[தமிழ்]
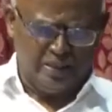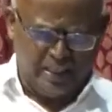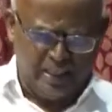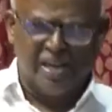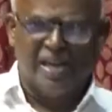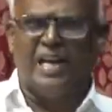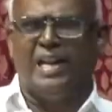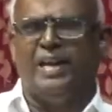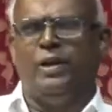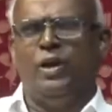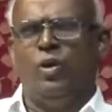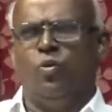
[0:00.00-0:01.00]
தீங்குகளை
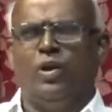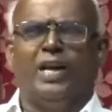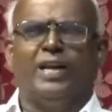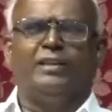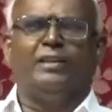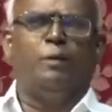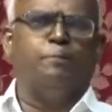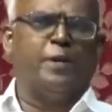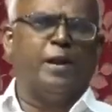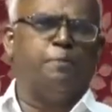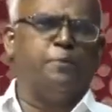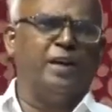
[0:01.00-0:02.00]
உலகத்தில்
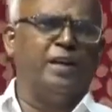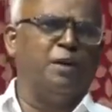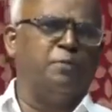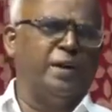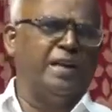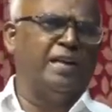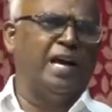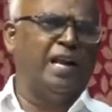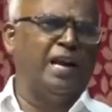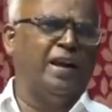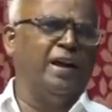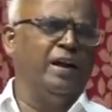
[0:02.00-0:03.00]

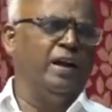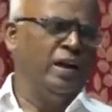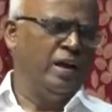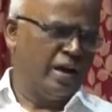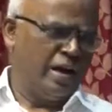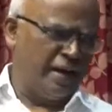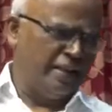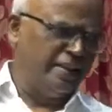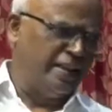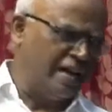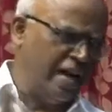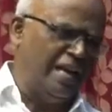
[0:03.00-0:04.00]
பரப்புகின்றபடினாலே
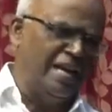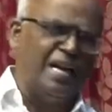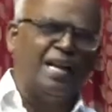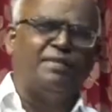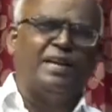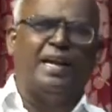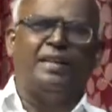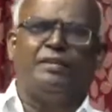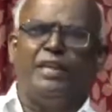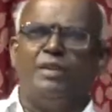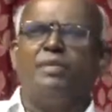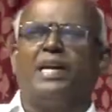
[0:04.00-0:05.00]
கடந்த காலங்களை விட
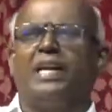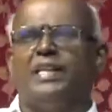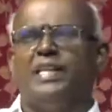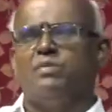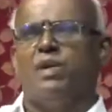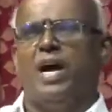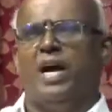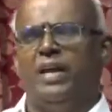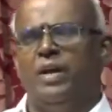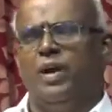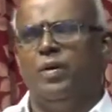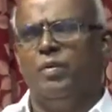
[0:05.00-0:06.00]
தீமைகள் அதிகமாய்
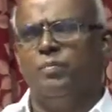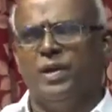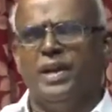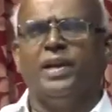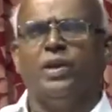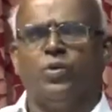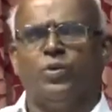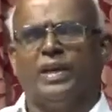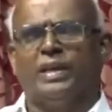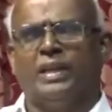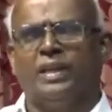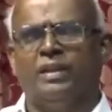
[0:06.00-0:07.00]
பெருகி
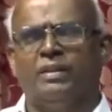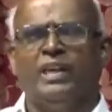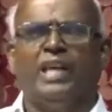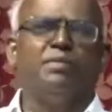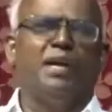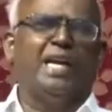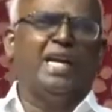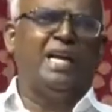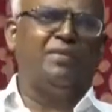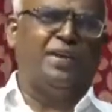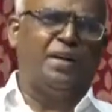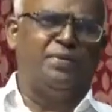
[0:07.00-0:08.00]
கொண்டிருக்கிறது
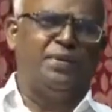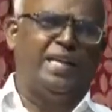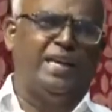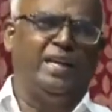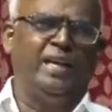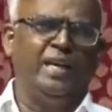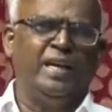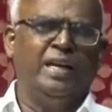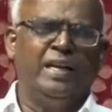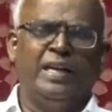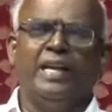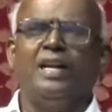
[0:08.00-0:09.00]
தீமைகள் வருவதை
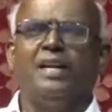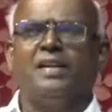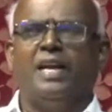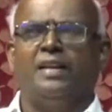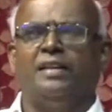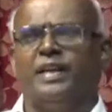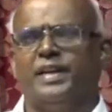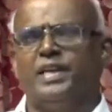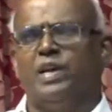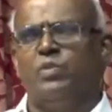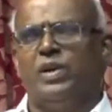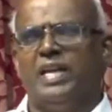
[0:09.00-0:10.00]
நீங்களும் நாம்
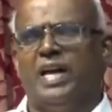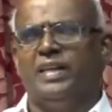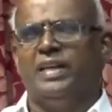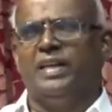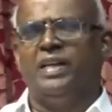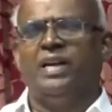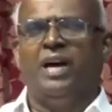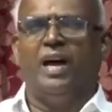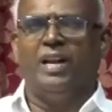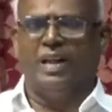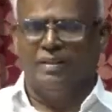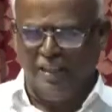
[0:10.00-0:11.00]
தடுக்க முடியாது
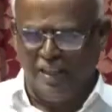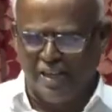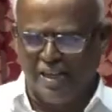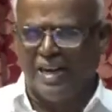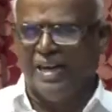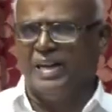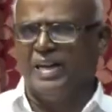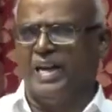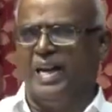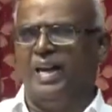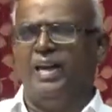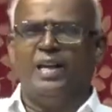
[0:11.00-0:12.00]
ஆனால்
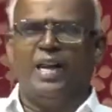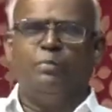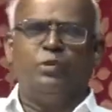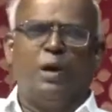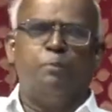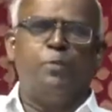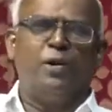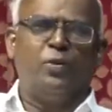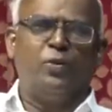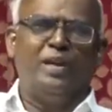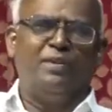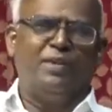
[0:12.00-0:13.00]
தீங்குகளுக்கு நாம்
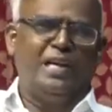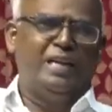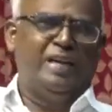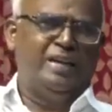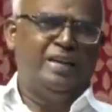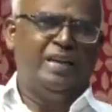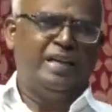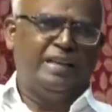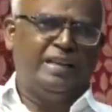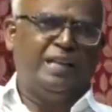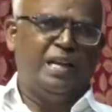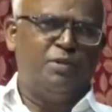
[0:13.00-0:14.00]
தப்பக்கூடிய வழியை
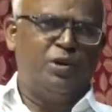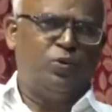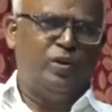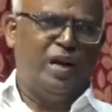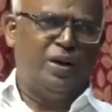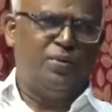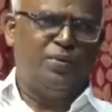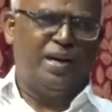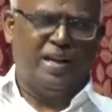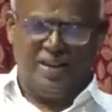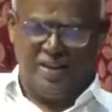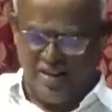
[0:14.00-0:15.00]
கத்த நமக்கு உண்டாக்குவார்